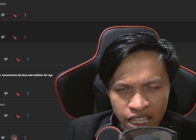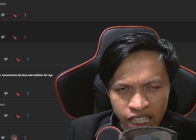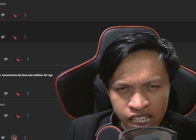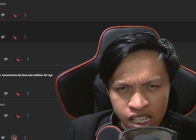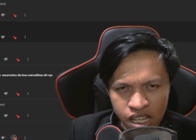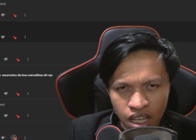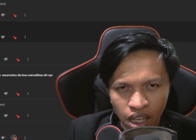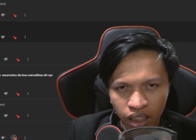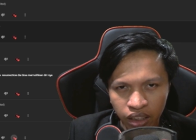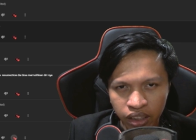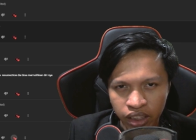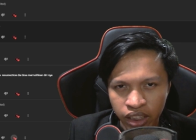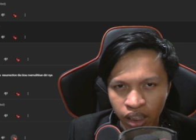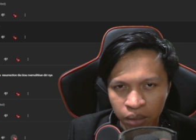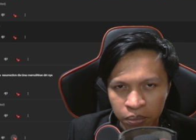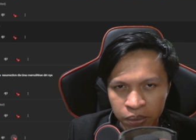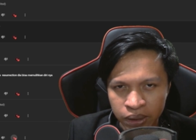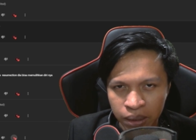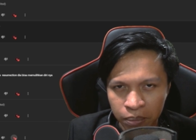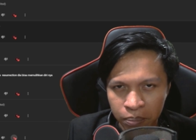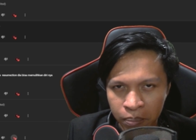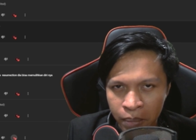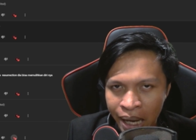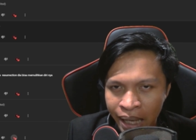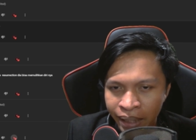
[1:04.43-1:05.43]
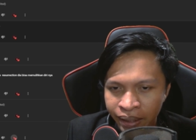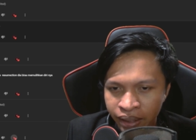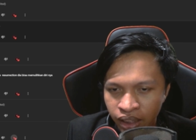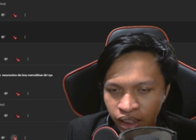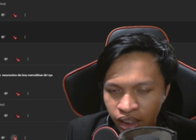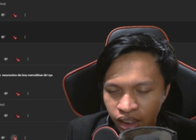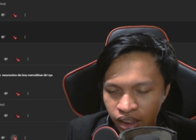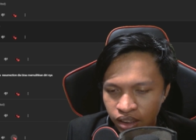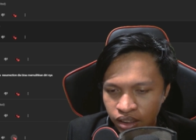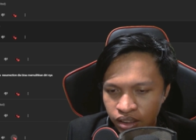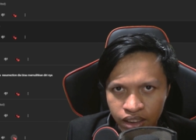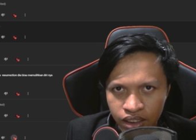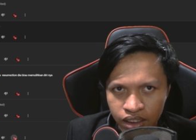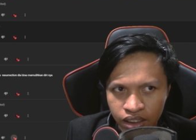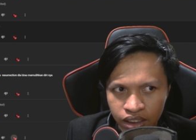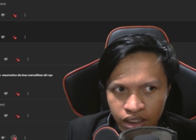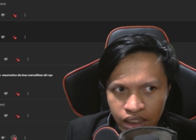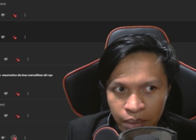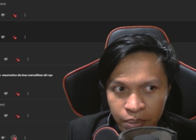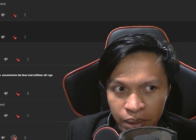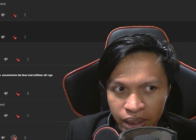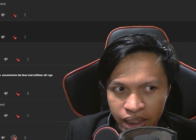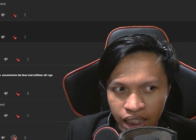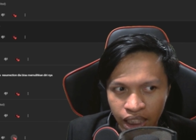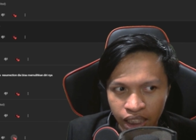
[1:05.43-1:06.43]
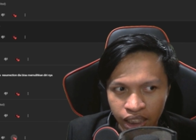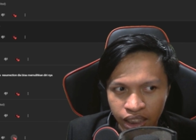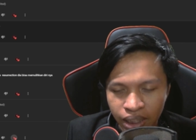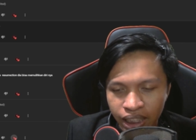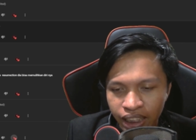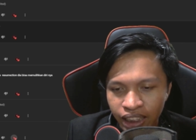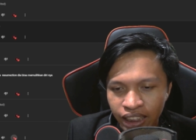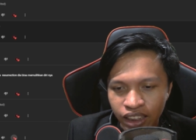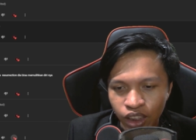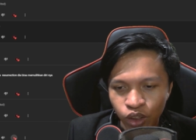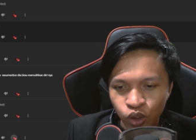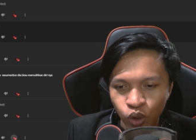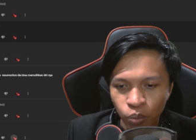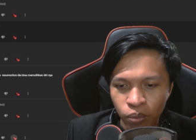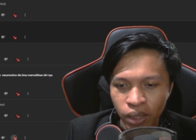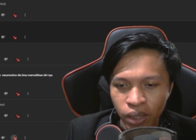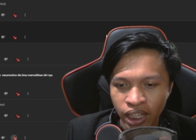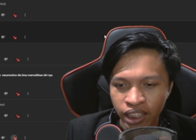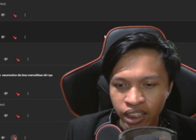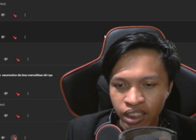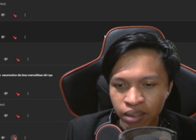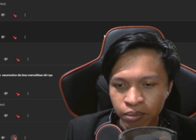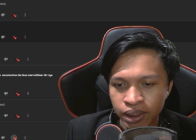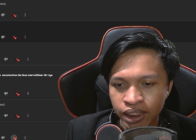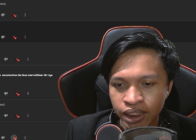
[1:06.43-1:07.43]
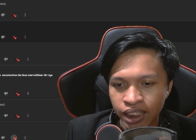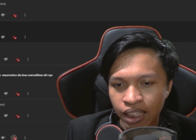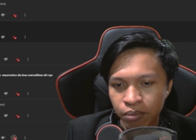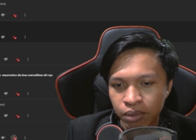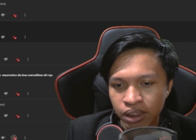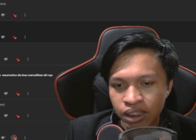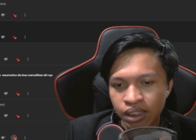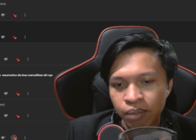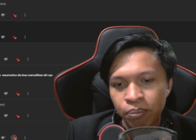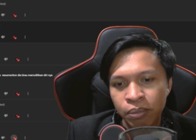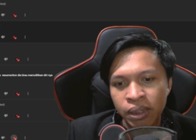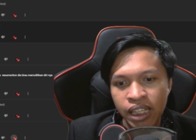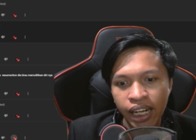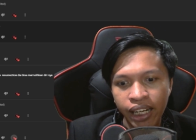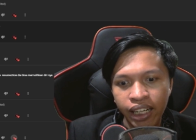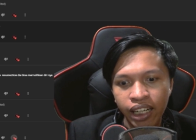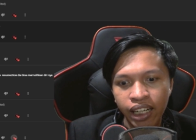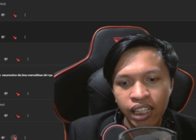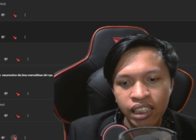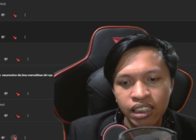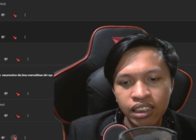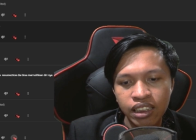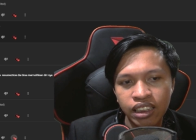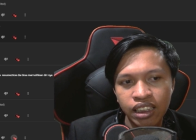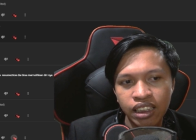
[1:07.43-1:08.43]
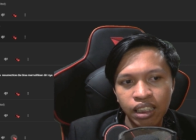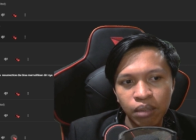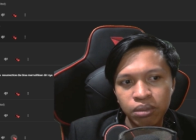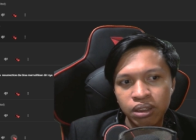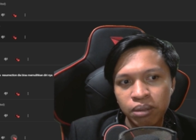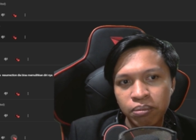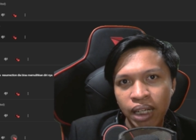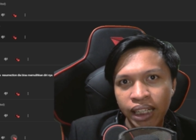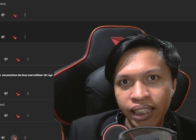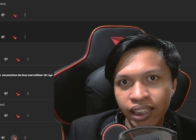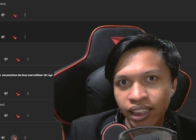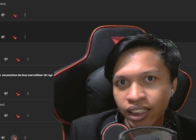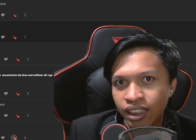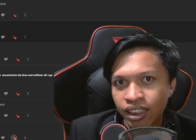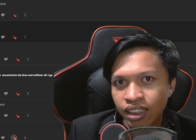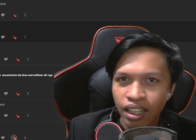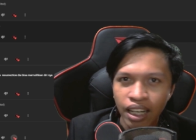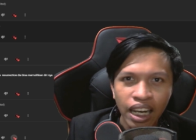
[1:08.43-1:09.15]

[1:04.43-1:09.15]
Dia tidak bisa mati uh, apa iya? Mari kita coba nanti Mister Remis. Benarkah dia tidak bisa mati?